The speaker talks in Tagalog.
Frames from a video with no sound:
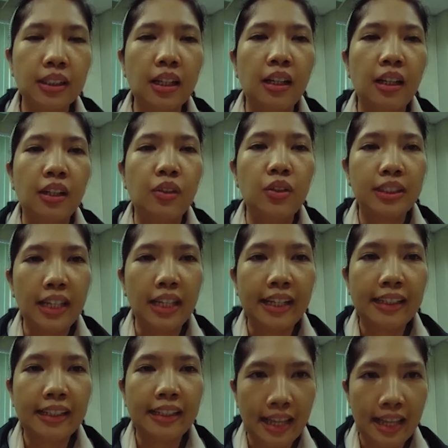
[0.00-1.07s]
dun sa
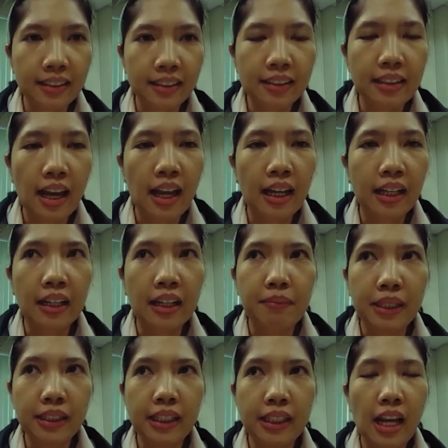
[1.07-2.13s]
intent na
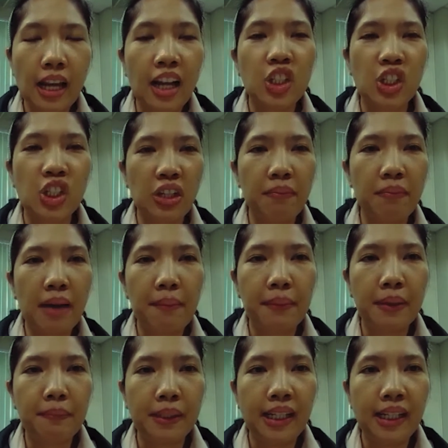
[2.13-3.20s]
gamitin ang GeoMapper
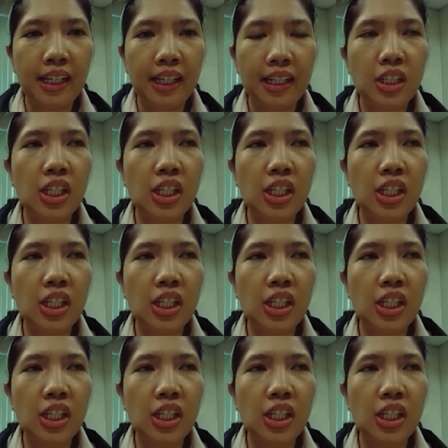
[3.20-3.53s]
PH